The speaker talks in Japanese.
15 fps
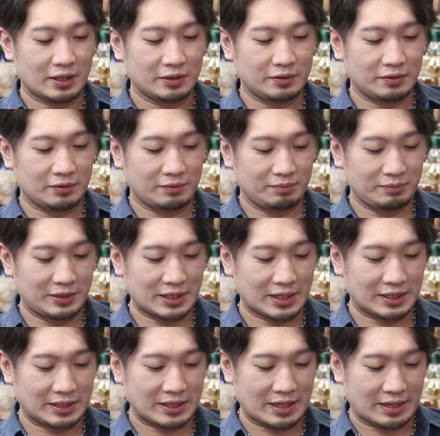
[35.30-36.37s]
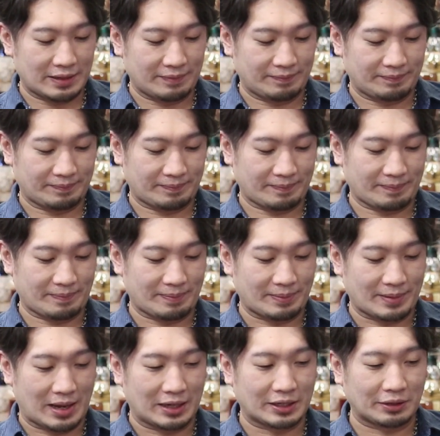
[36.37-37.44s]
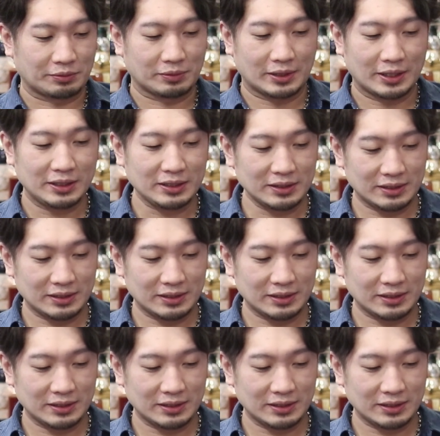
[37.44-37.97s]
観音開きで開けるのかな